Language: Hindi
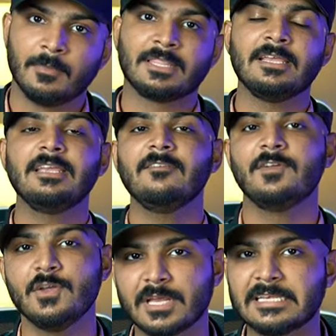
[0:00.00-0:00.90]
बताइए
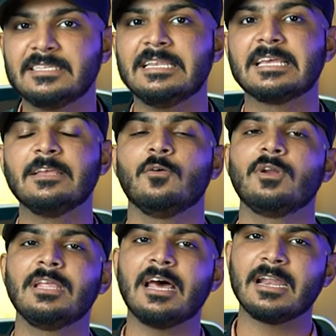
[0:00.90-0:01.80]
वीडियो कैसी लगी
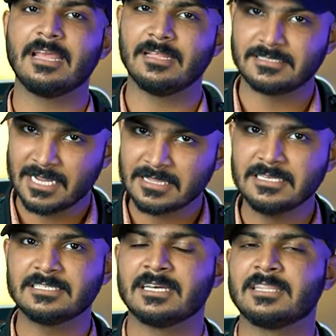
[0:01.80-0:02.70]
और यार
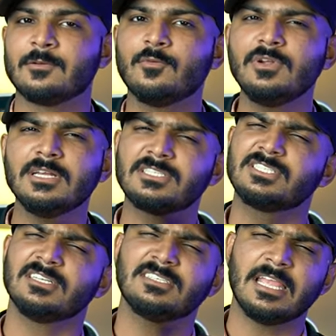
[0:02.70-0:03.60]
जाते जाते कोई
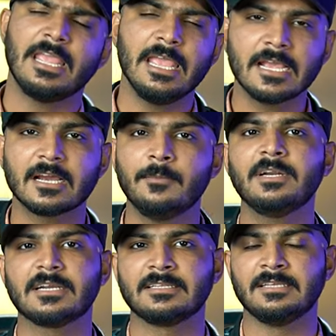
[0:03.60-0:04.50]
अच्छा सा एक
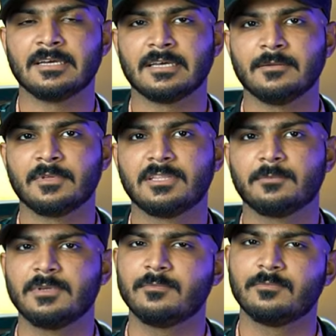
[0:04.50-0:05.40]
कमेंट कर दिया करे
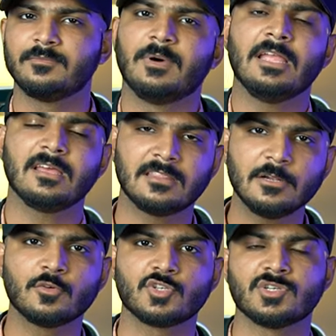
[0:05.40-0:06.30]
मतलब कि भाई का
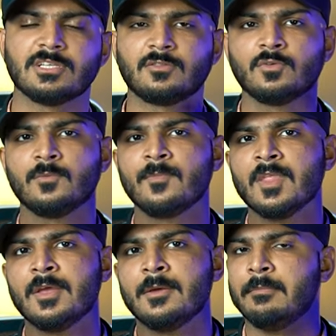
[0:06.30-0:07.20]
दिल खुश हो जाए तो
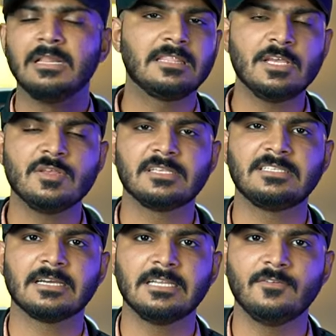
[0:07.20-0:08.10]
मिलते हैं
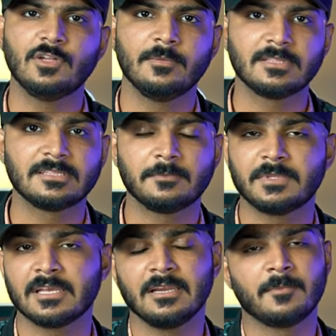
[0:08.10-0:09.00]
किसी अगली वीडियो में
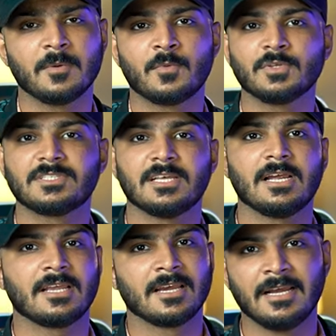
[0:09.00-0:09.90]
तब तक के अपने बहुत
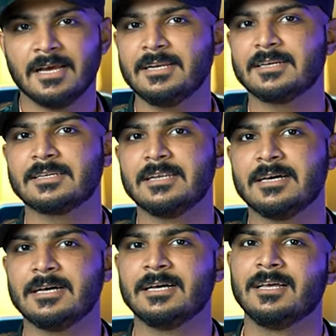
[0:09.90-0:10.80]
सारा ख्याल
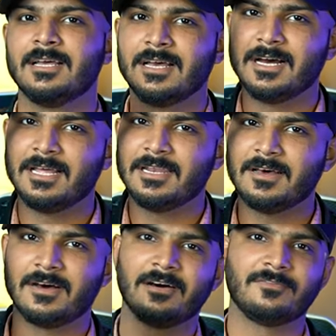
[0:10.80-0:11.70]
रखना
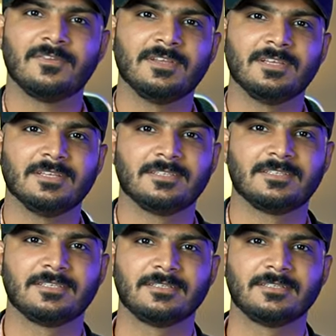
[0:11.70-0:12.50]
अल्लाह हाफिज़